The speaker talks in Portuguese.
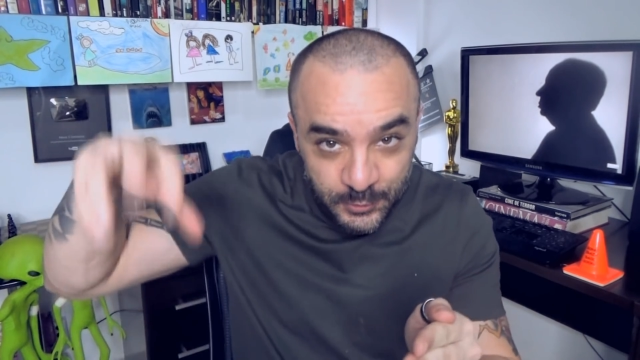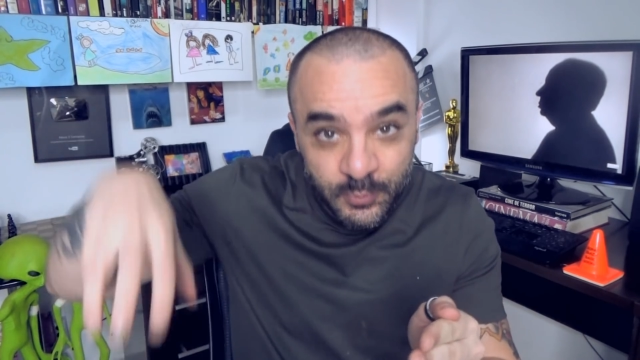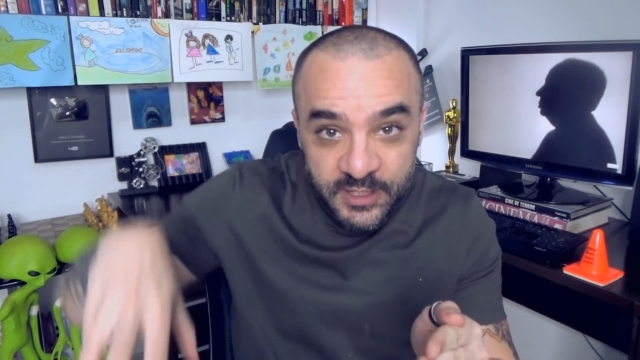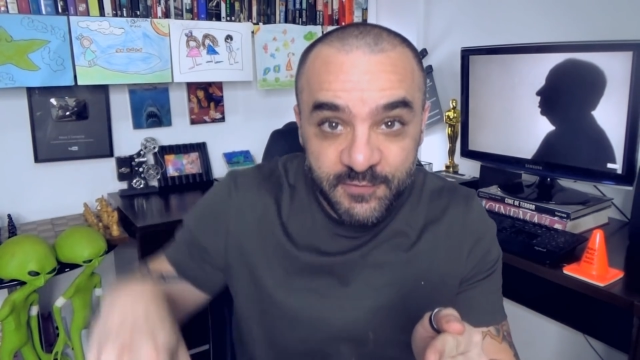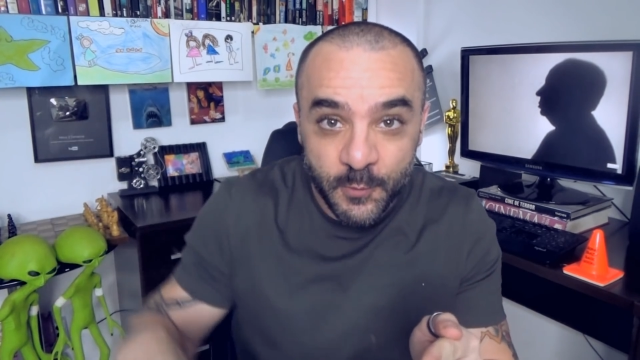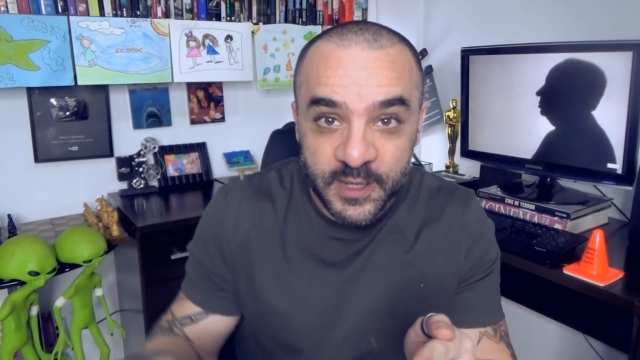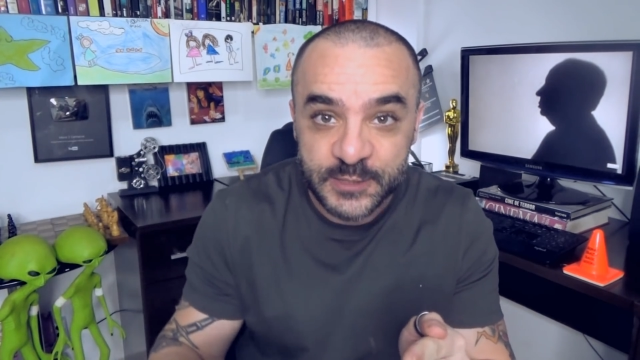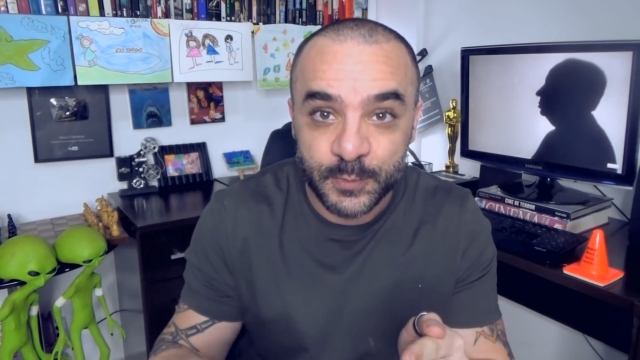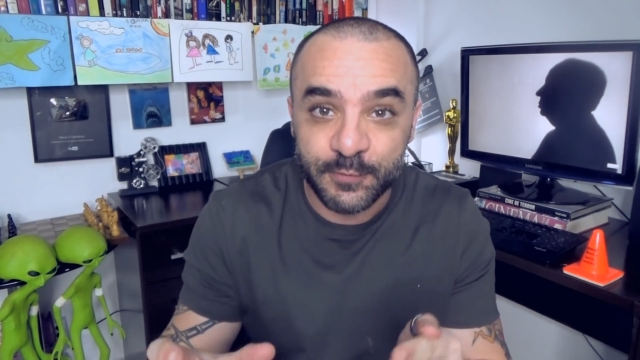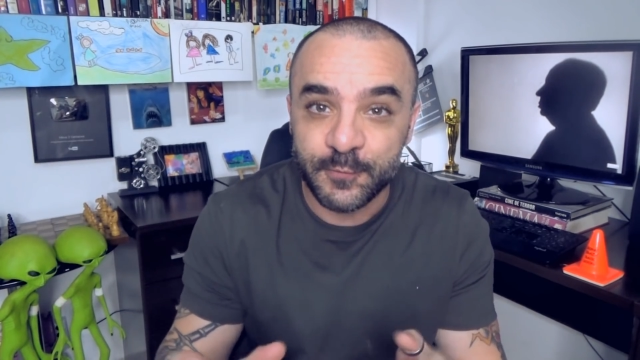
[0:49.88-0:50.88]
num nível
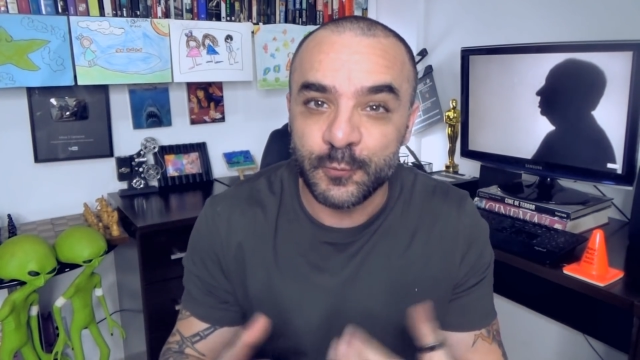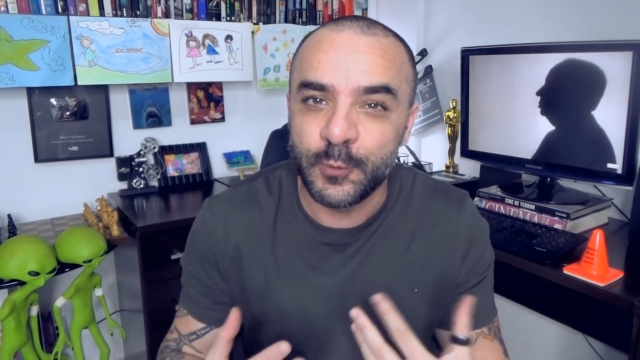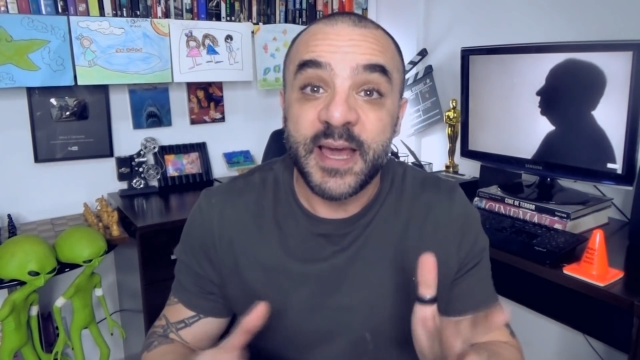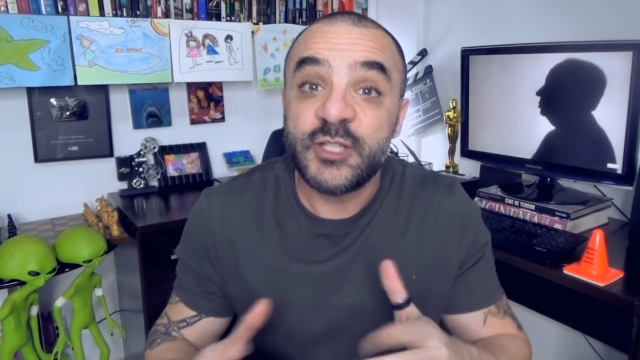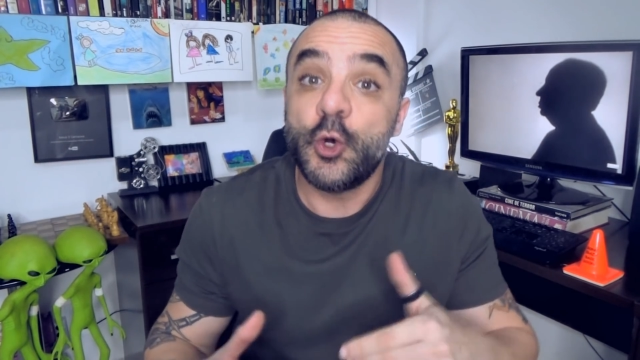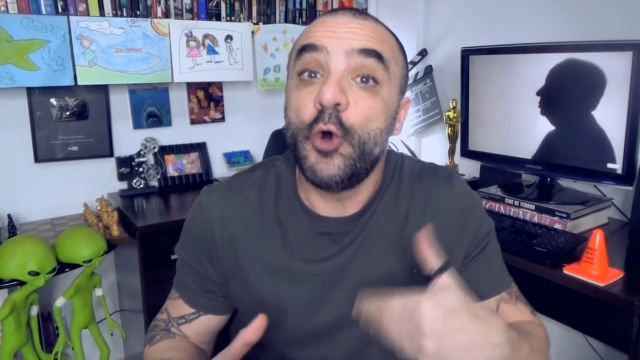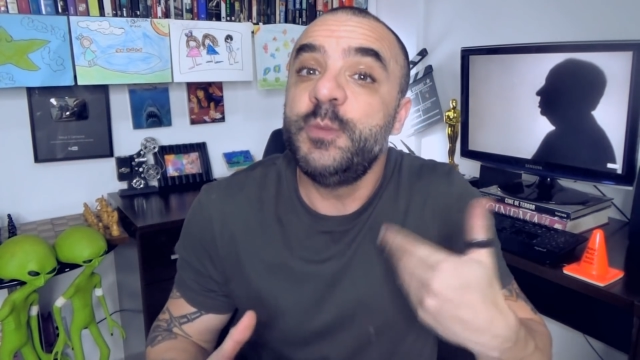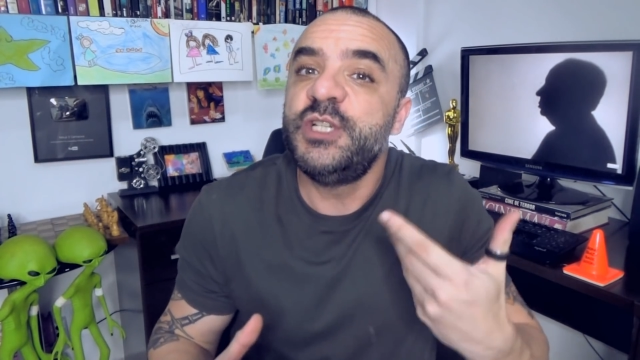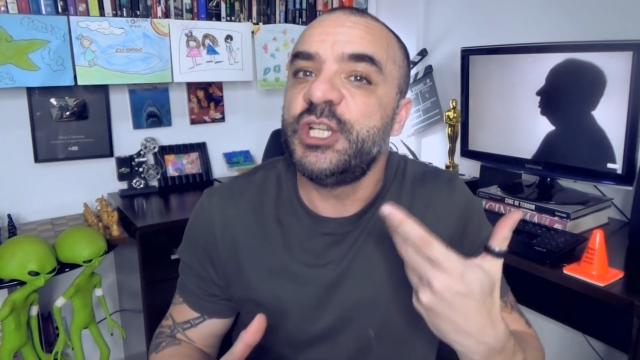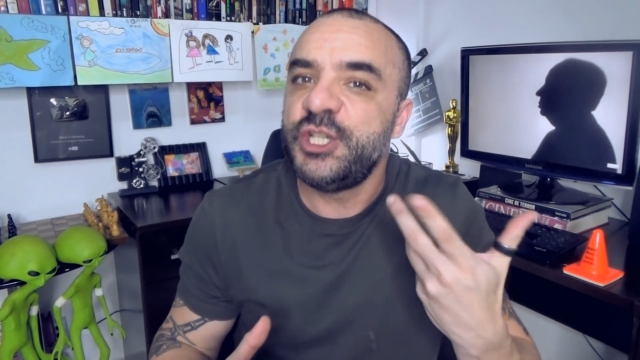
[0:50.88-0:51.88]
mais profundo. Mas
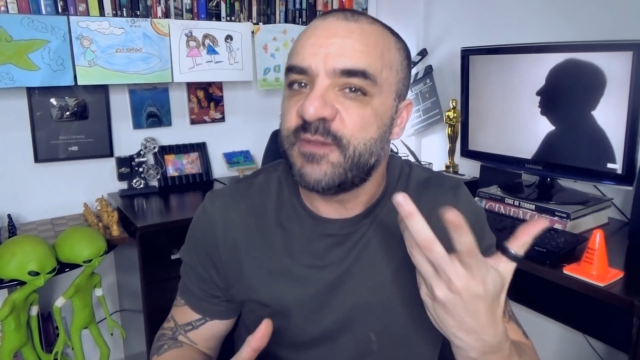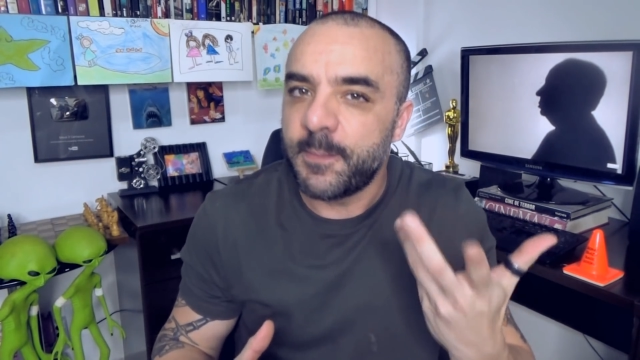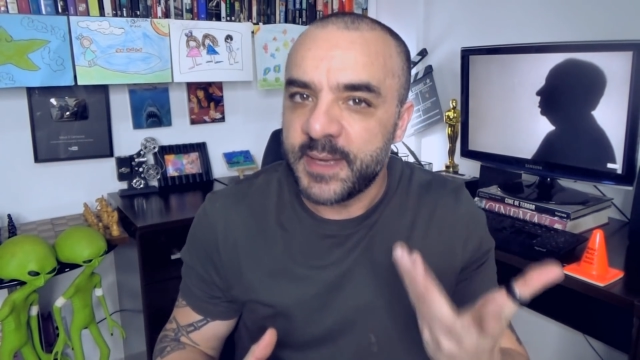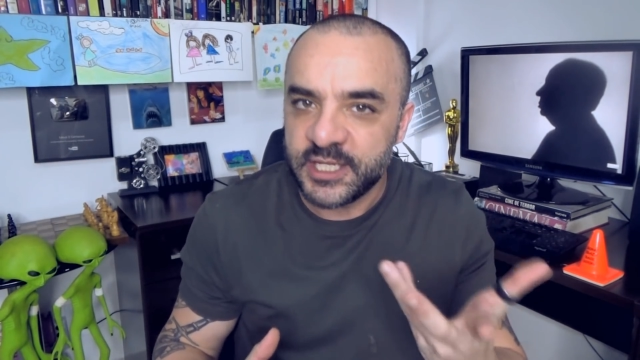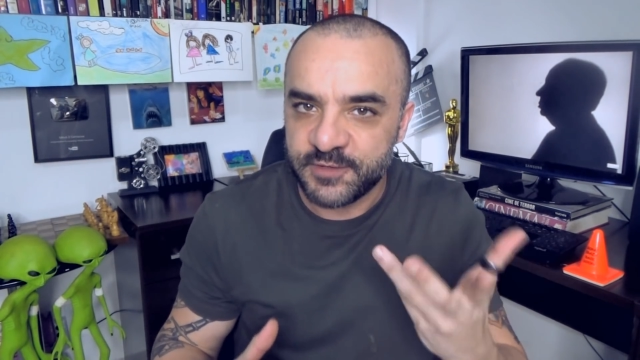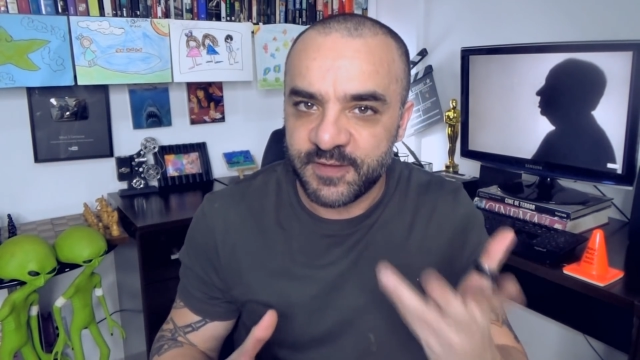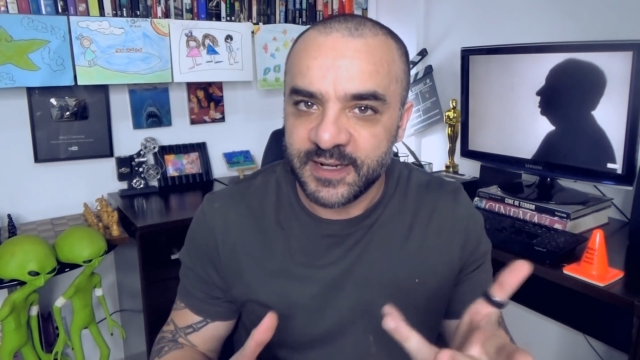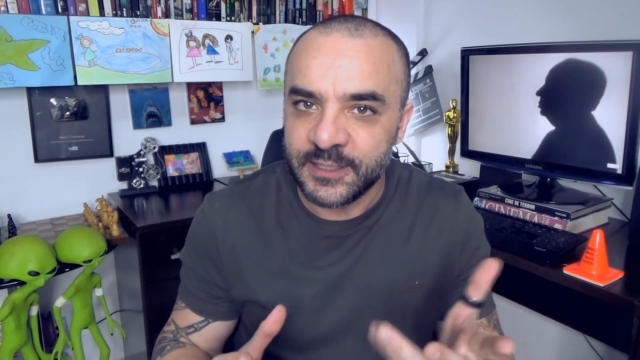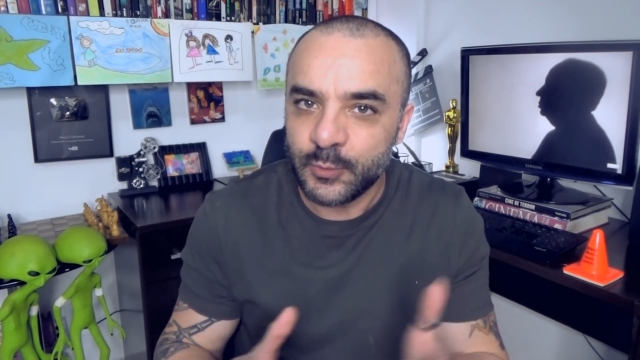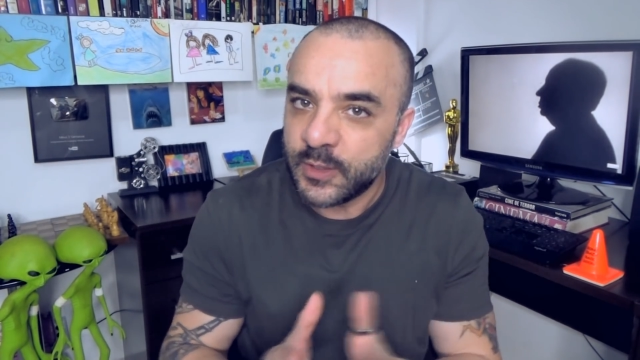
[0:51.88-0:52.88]
objetivamente falando,